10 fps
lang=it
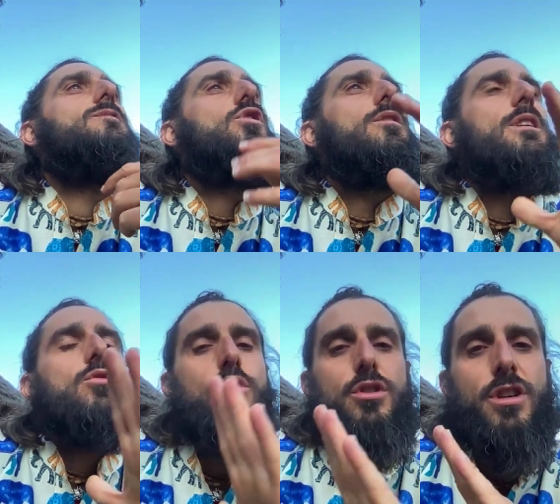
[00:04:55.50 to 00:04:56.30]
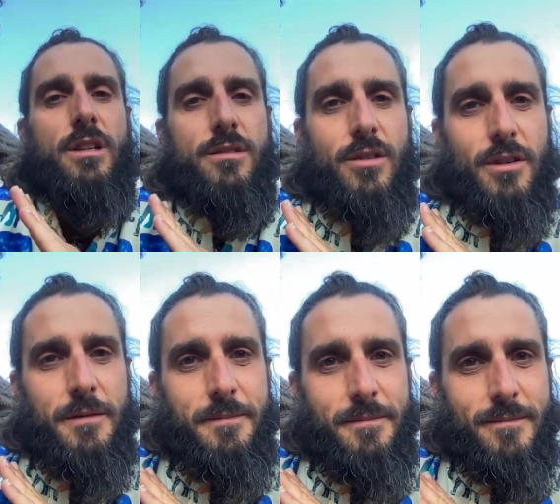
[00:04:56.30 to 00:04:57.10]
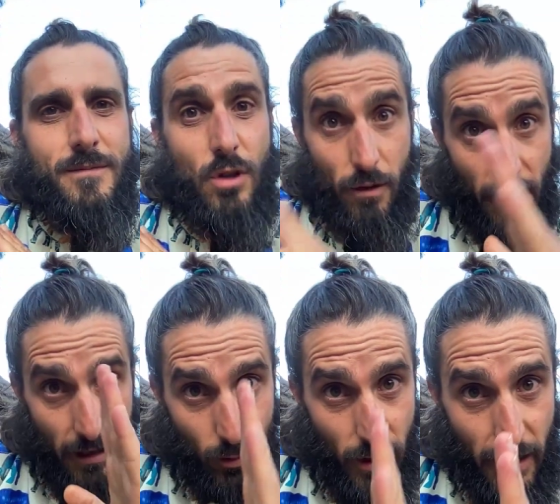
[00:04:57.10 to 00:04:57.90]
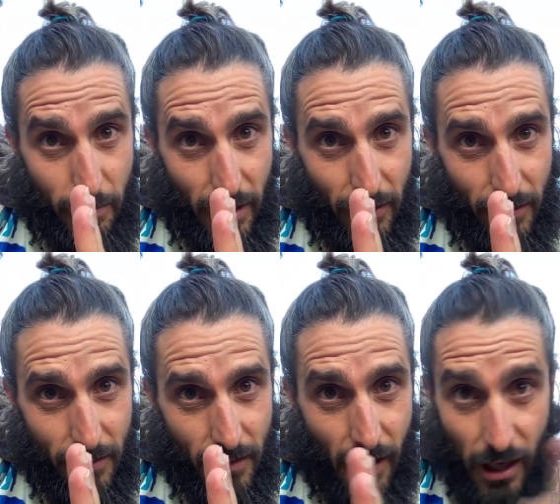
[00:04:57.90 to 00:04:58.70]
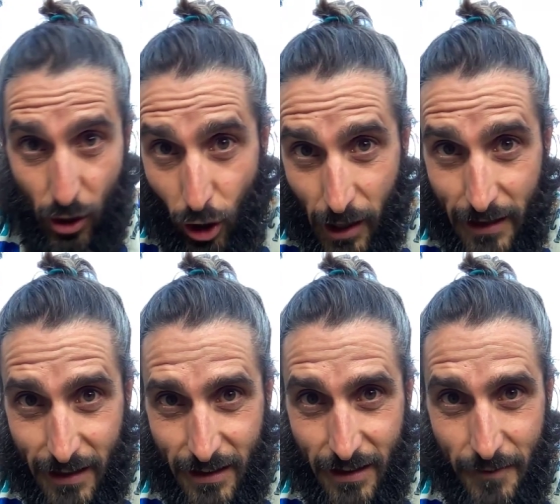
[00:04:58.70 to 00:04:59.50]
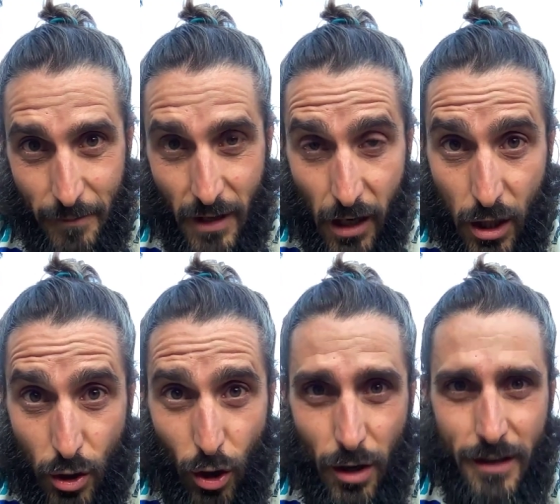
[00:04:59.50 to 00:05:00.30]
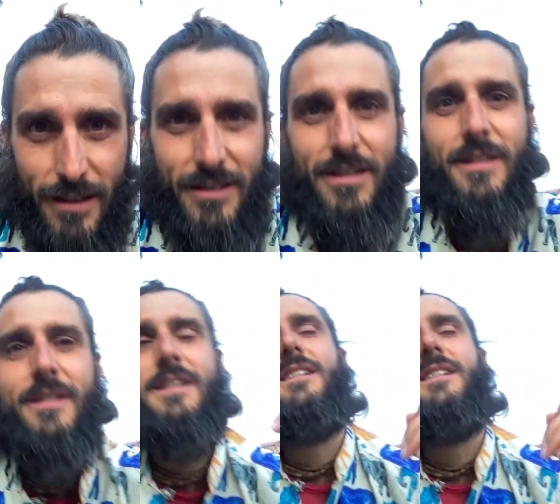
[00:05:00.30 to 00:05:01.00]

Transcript: Trova il tuo centro, trova l'equilibrio, ricordati, ricordati